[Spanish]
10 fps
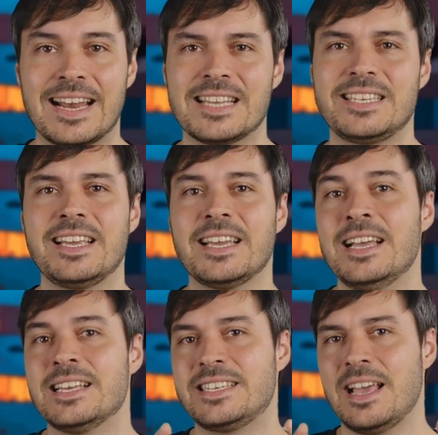Classic
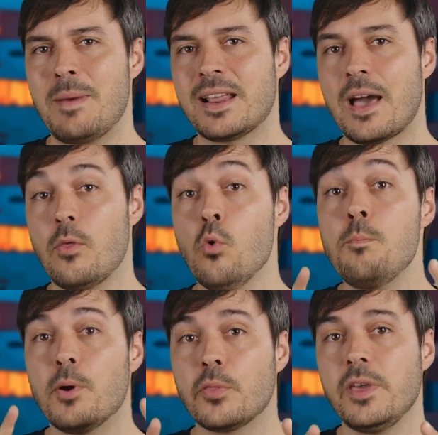se ha marcado un
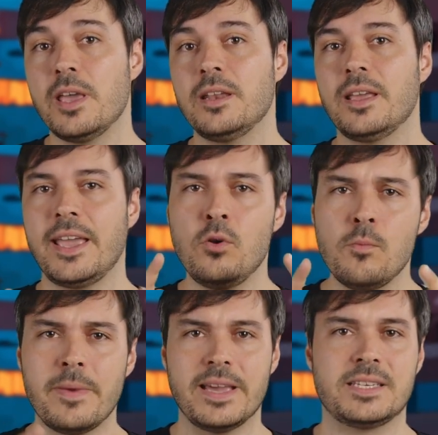por en
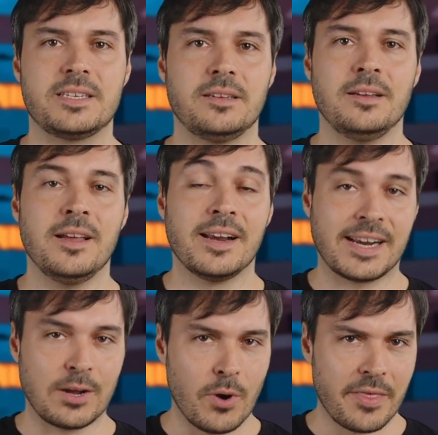un mes.
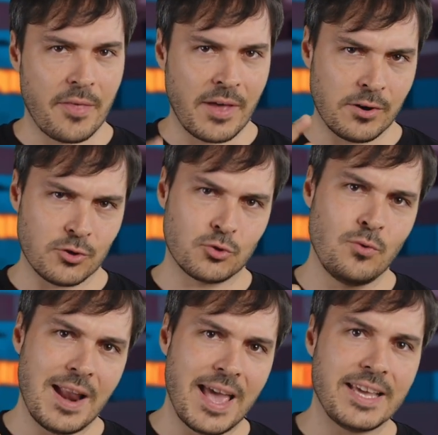Recuerda darnos
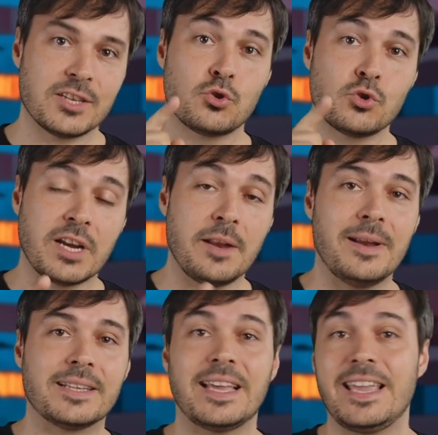un like,
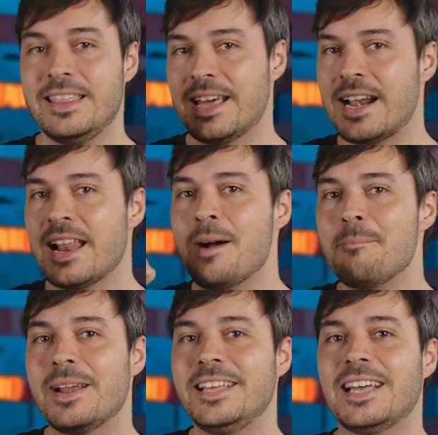suscribirte y darle a la
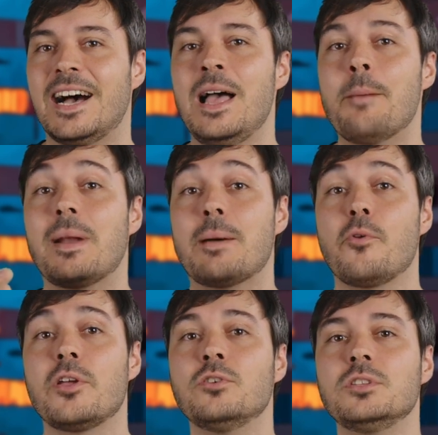campanita para
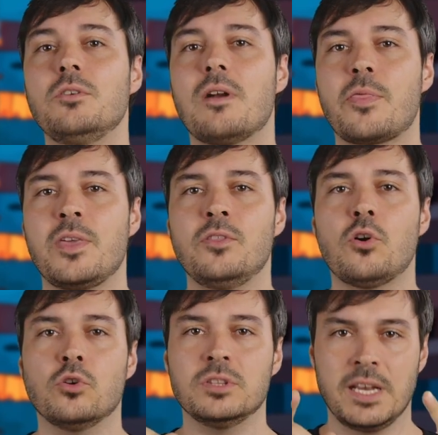poder continuar haciendo
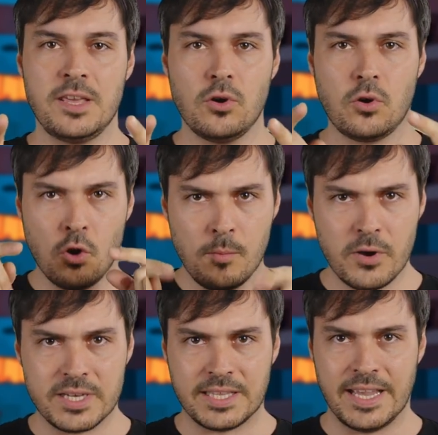contenido como
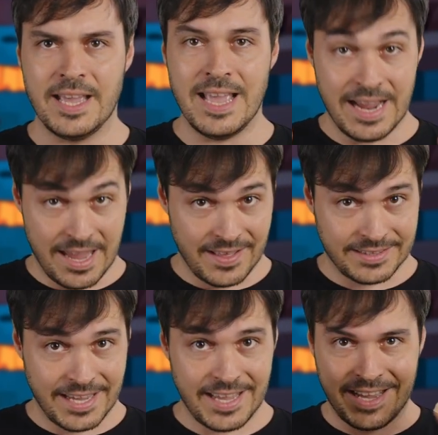este.
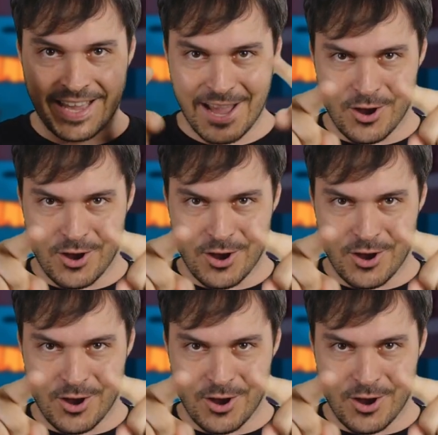Quédate que